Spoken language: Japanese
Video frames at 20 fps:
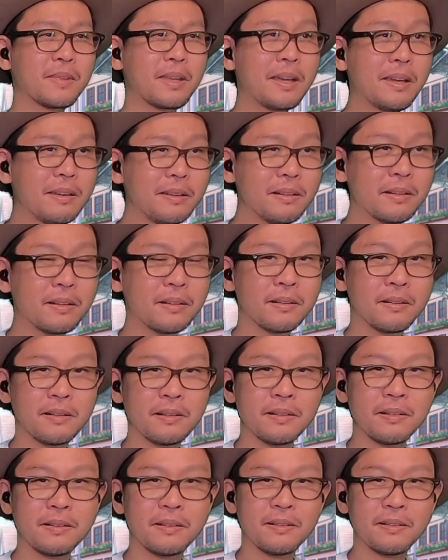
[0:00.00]
え、
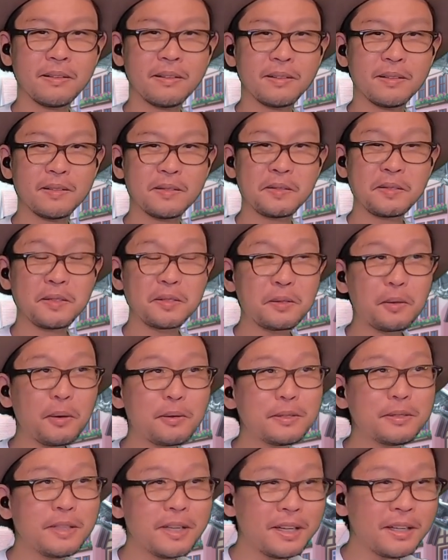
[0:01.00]
す
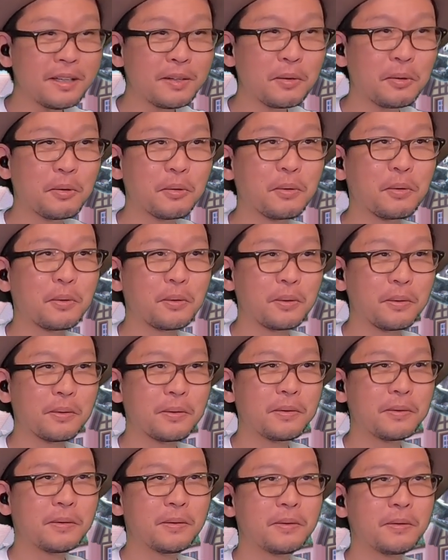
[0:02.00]
ごくないこの
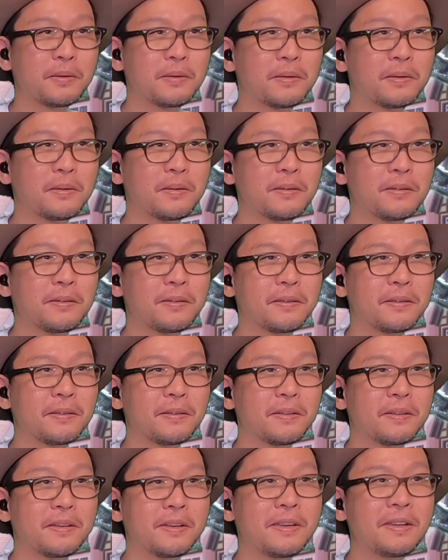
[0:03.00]
子。
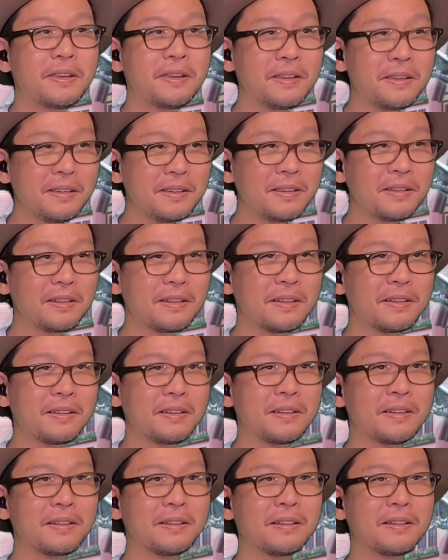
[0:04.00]

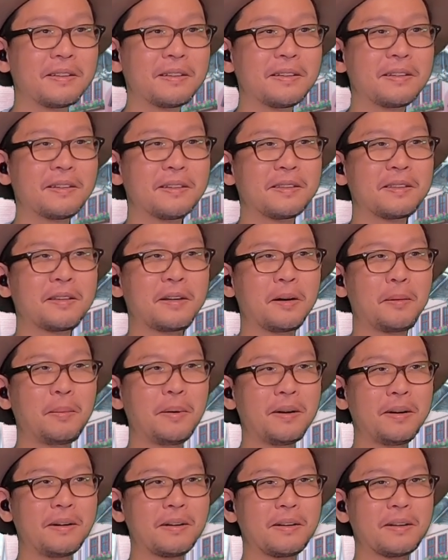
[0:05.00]
えー、や
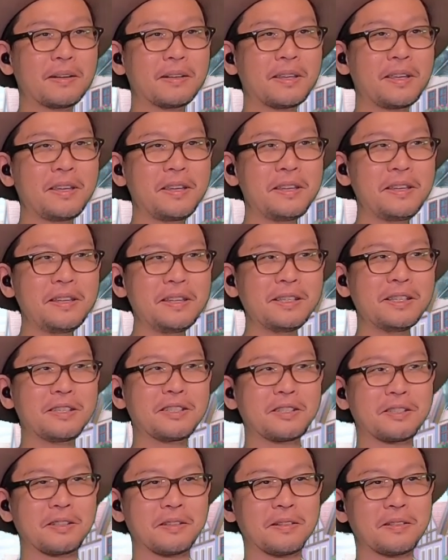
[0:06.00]
ば。経営
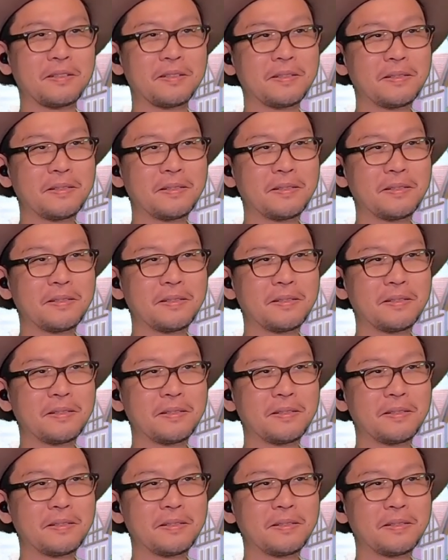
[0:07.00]
者じゃん。